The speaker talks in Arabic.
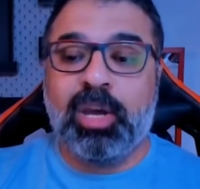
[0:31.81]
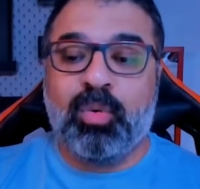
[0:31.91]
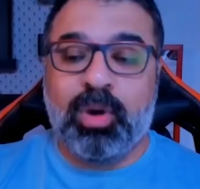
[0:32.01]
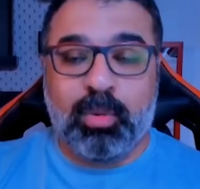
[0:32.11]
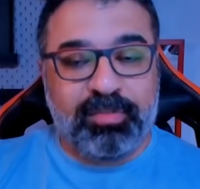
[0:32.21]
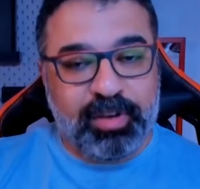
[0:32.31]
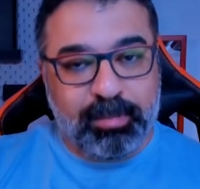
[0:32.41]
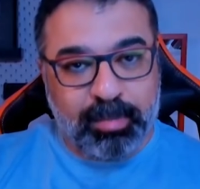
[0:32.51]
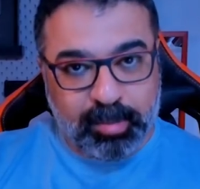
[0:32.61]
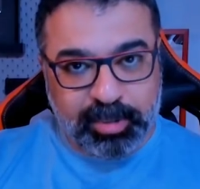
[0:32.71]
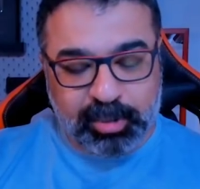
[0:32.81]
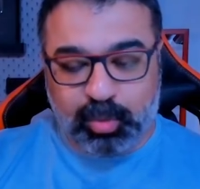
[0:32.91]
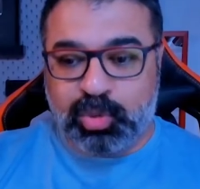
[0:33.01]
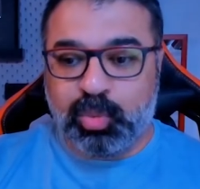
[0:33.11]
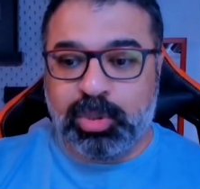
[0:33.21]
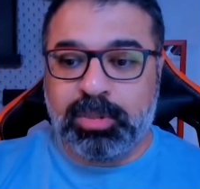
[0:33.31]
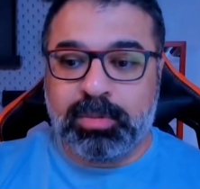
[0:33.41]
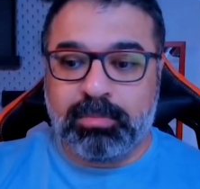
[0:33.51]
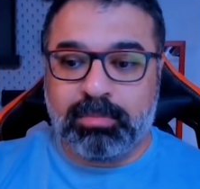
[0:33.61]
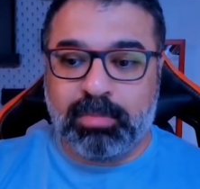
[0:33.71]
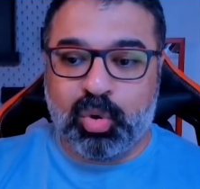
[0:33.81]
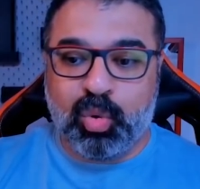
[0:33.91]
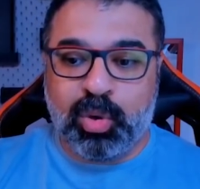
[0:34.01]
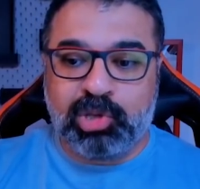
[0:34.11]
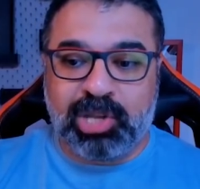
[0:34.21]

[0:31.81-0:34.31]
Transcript: وهو فيلم أبيض وأسود ما هواش